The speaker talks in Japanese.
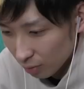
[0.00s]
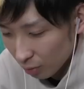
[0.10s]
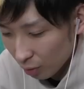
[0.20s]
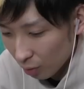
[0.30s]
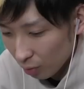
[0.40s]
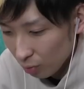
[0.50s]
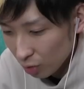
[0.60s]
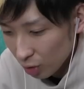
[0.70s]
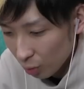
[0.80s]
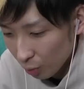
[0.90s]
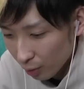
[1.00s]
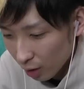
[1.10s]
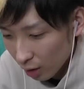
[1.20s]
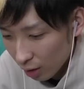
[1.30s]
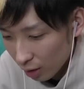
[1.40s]
あ、田中。牛ほんと
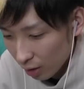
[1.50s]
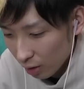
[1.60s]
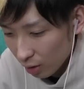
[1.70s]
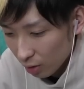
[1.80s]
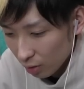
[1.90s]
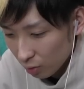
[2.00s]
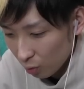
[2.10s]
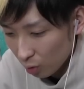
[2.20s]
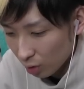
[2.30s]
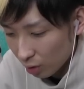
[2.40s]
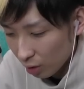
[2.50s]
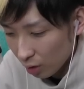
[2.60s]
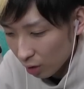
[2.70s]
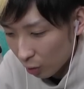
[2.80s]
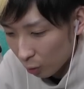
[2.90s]
か？それで戦え
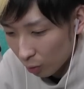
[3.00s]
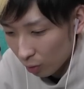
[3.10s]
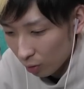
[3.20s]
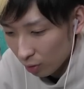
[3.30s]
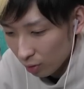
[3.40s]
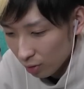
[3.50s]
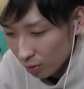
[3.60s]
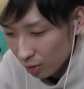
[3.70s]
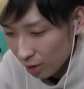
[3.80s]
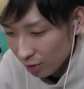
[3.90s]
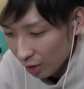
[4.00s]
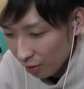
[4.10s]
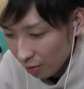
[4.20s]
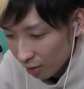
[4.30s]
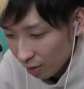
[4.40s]
ないだろう。知ってる知っ
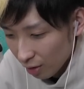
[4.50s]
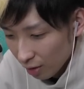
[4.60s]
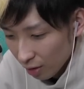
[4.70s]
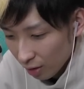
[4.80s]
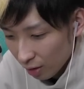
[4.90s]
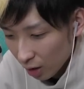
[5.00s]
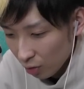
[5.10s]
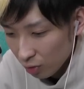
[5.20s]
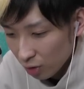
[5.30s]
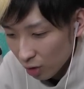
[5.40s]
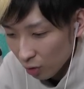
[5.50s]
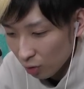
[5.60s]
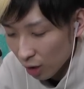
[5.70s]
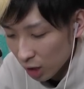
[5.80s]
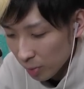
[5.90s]
てる？角に住んでる商
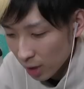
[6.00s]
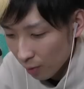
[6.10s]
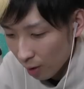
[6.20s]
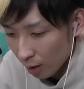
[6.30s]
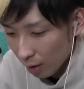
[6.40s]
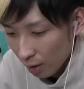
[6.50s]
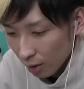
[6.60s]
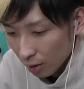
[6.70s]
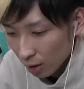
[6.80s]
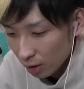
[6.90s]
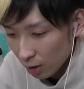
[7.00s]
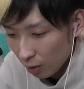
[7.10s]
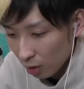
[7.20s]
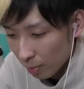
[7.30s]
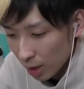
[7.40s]
人の八兵衛さんは、稼い
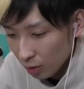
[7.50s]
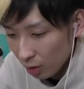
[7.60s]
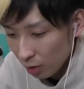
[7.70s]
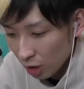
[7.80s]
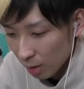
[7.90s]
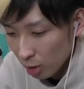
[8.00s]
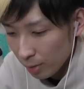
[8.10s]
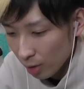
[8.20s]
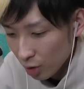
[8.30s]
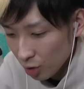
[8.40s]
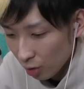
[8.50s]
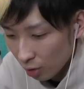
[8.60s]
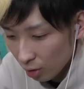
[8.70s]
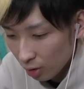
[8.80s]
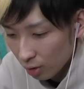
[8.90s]
だお金を埋蔵金として山に埋めてるらしいよ。